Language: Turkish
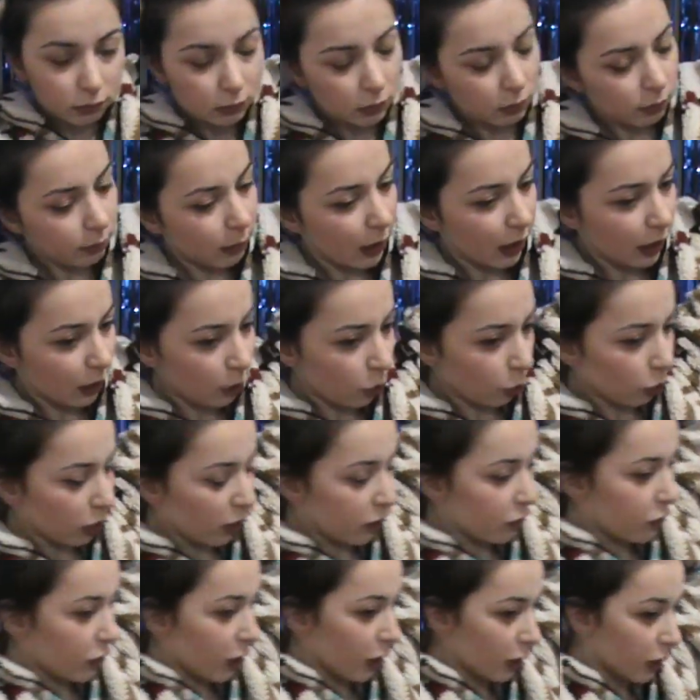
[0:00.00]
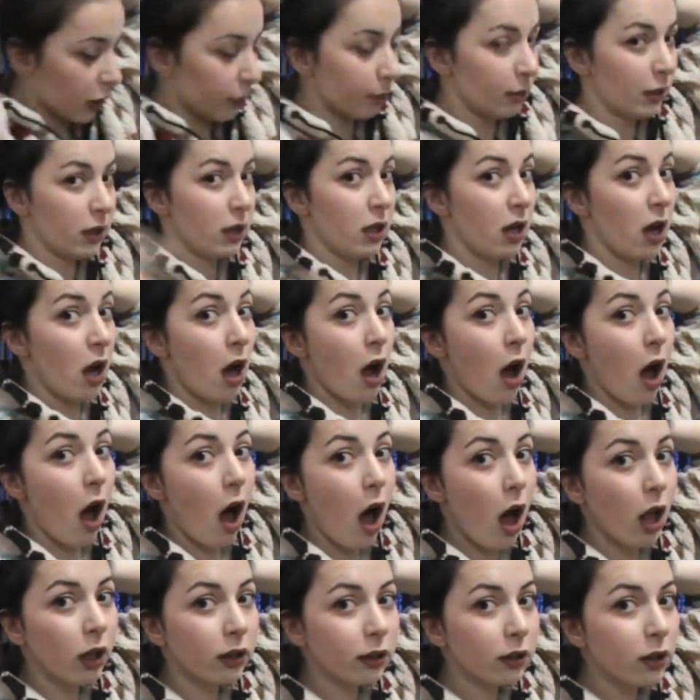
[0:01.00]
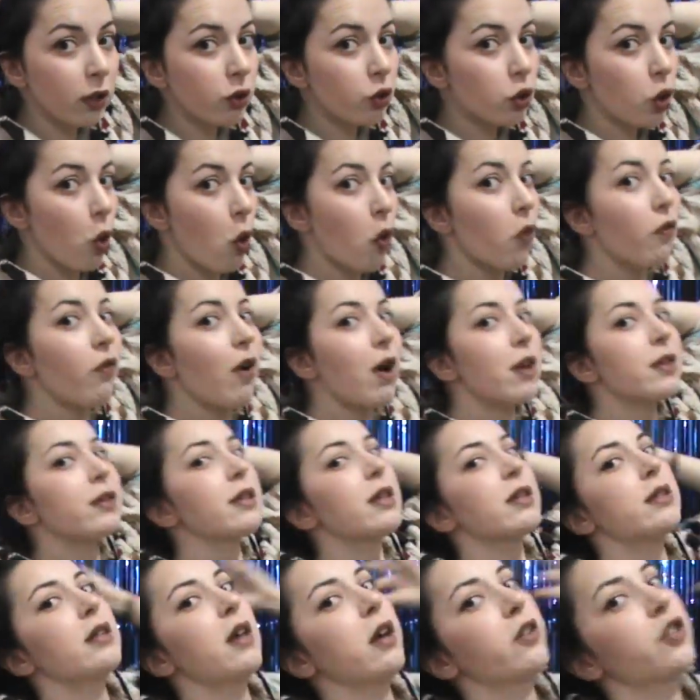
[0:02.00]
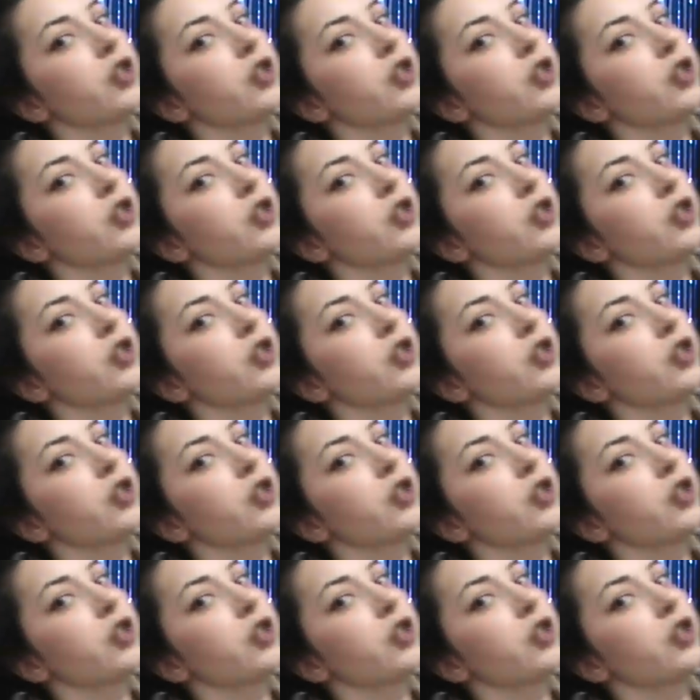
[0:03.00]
belli olacak mı? Altta çok fazla saç